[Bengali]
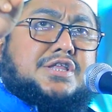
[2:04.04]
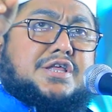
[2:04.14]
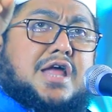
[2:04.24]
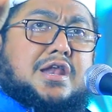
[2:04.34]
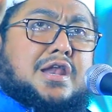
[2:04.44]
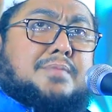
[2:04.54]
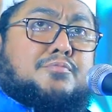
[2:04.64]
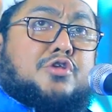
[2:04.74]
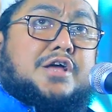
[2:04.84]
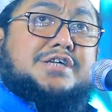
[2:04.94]
সেদিন আল্লাহ
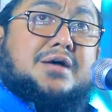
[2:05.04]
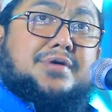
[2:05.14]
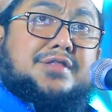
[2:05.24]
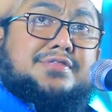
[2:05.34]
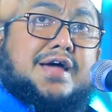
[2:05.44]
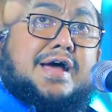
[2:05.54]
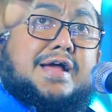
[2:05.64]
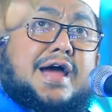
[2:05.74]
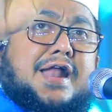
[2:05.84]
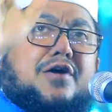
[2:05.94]
ভুলে যাবেন তারা
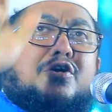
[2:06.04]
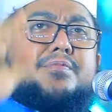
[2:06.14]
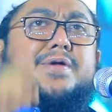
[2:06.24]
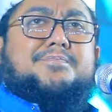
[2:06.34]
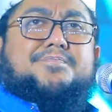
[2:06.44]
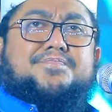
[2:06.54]
কারা হবে